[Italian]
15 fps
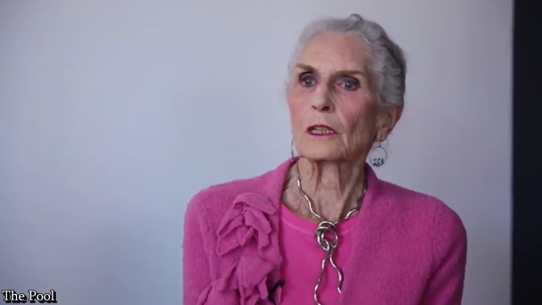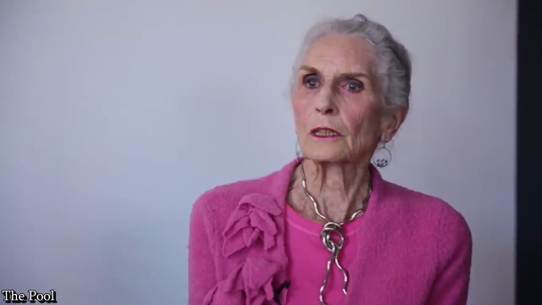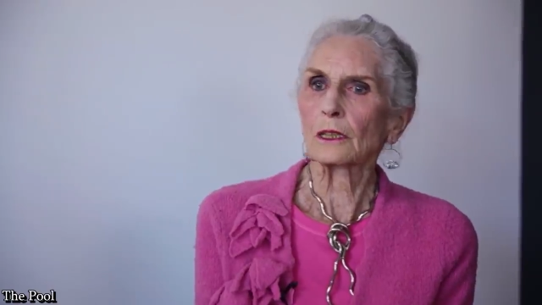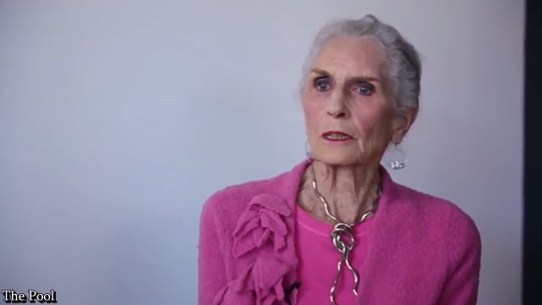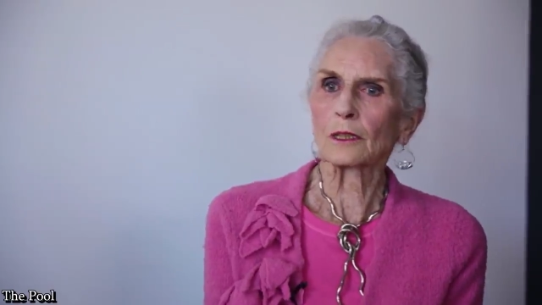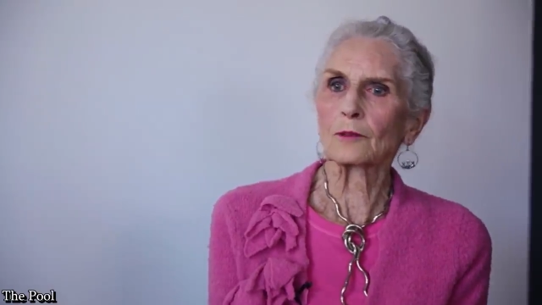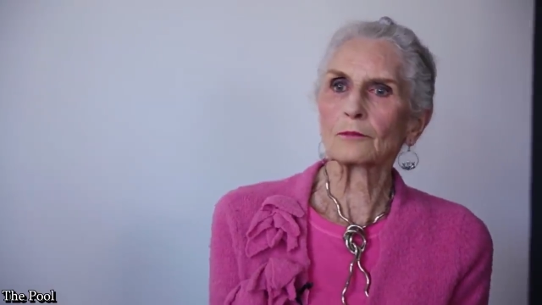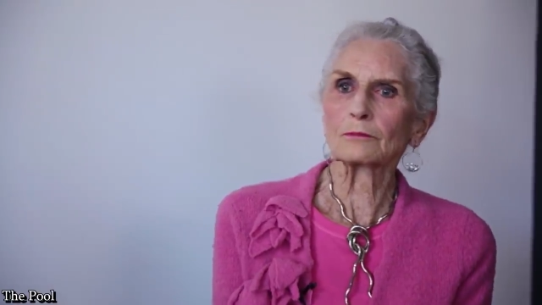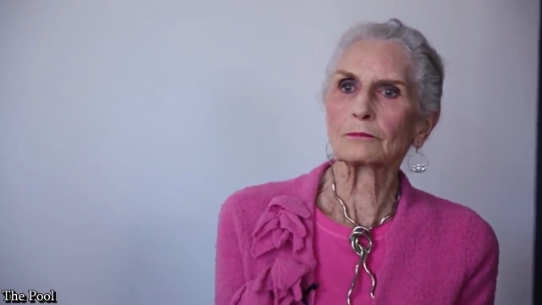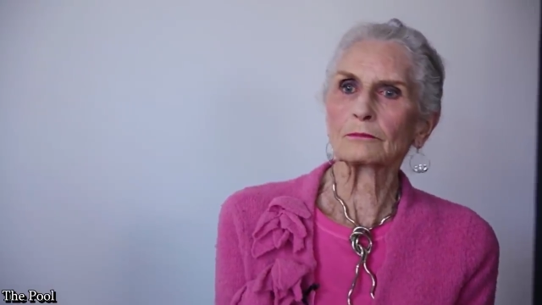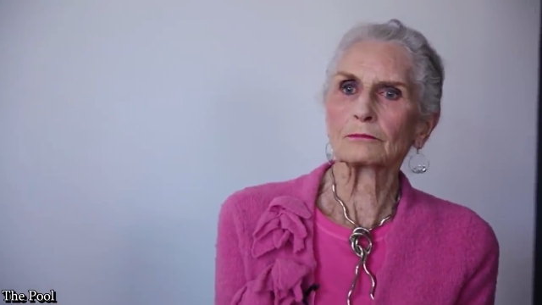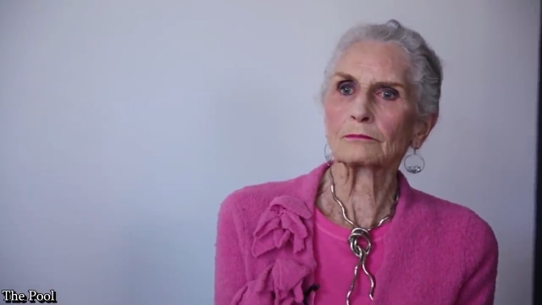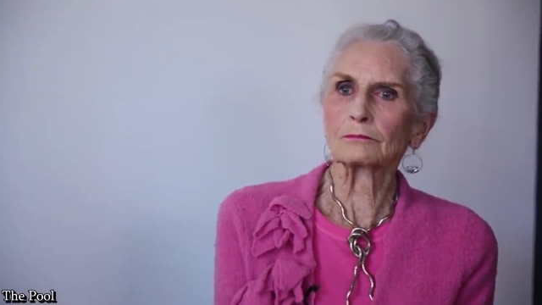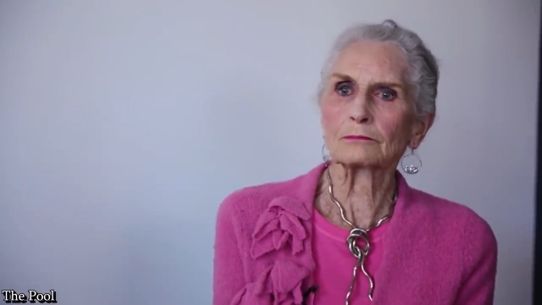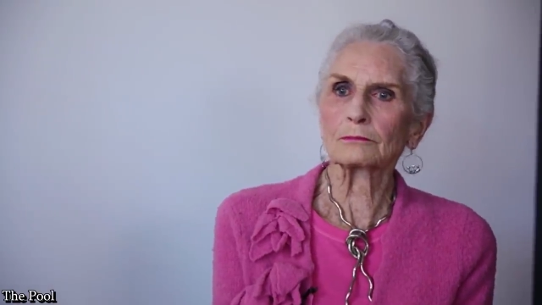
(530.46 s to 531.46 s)
ha 91
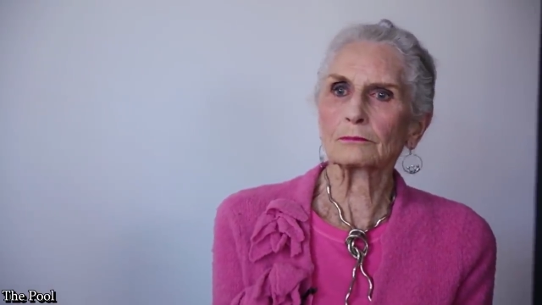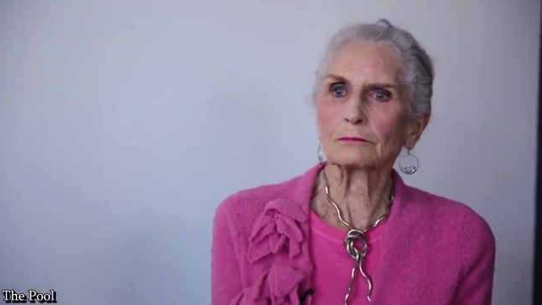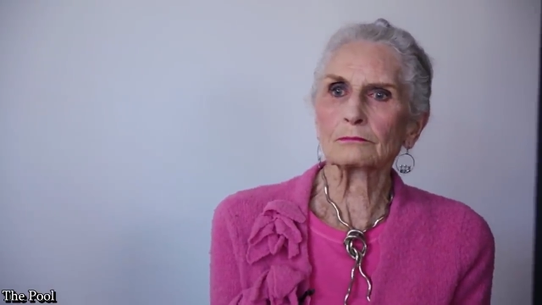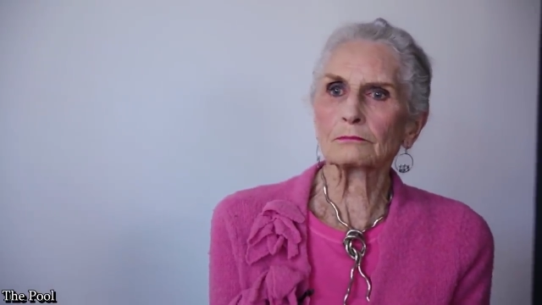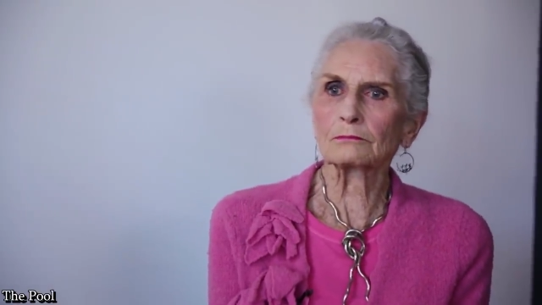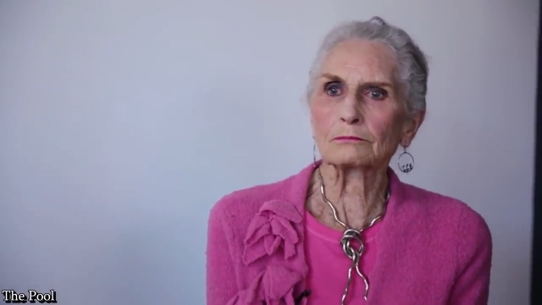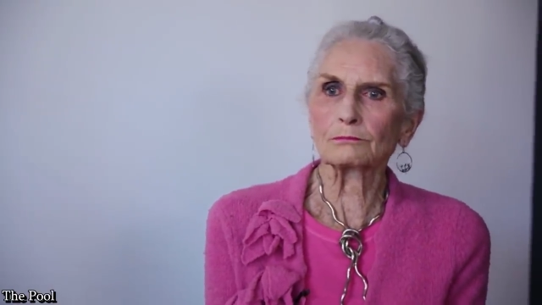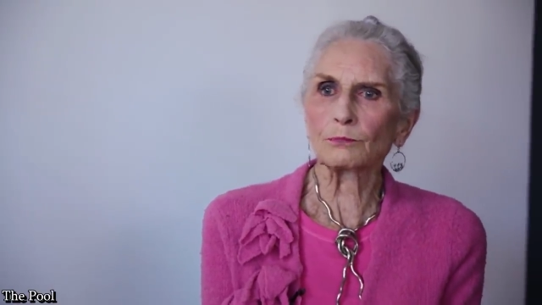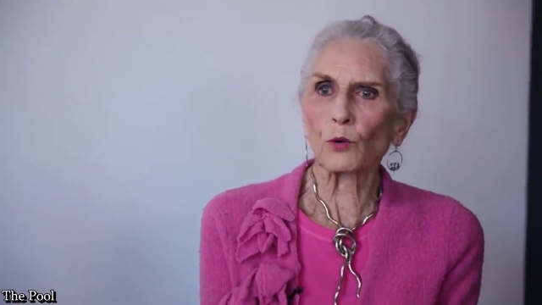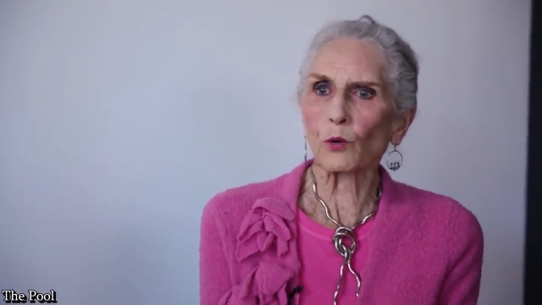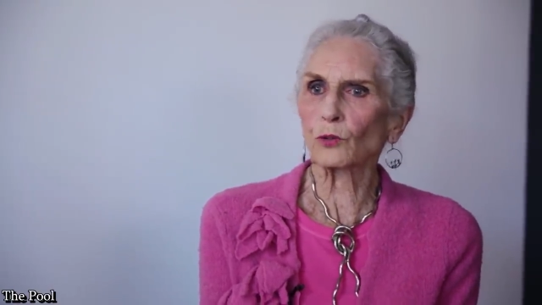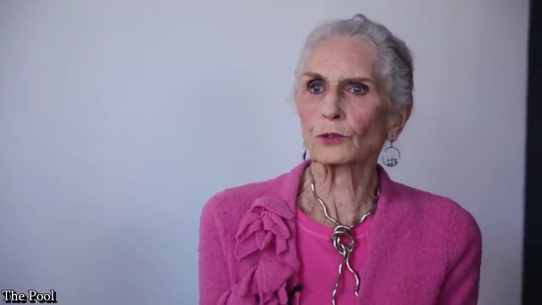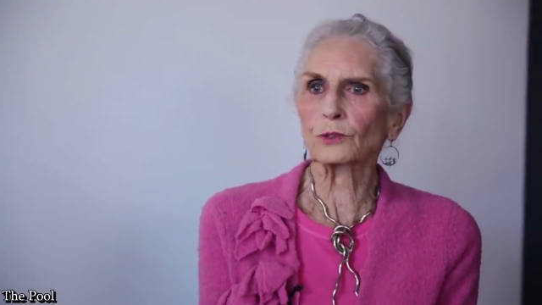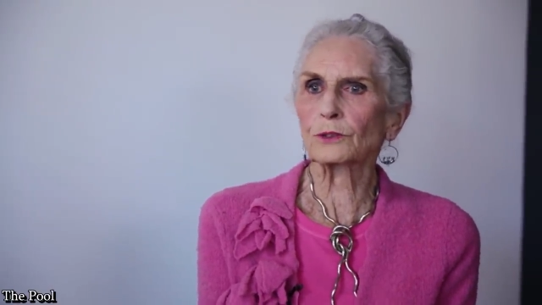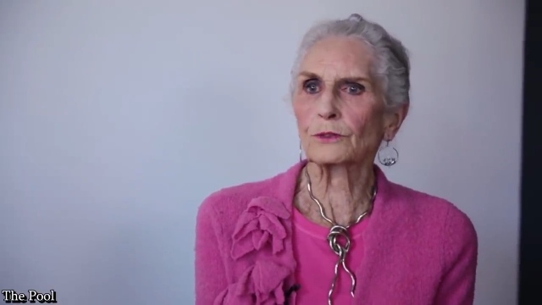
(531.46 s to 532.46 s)
anni e ancora oggi
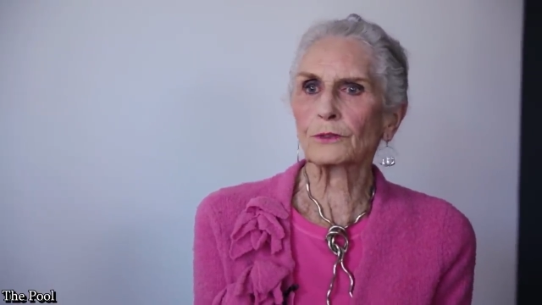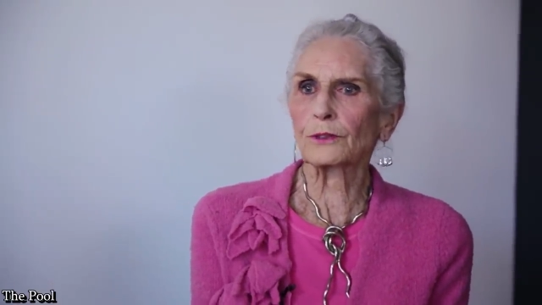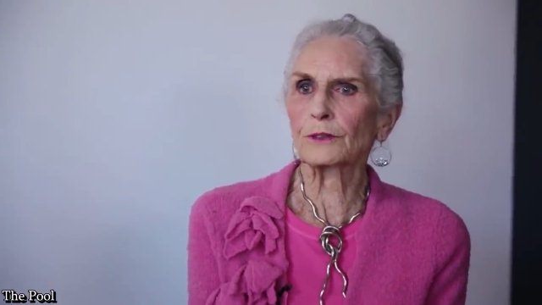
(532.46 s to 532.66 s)
non sembra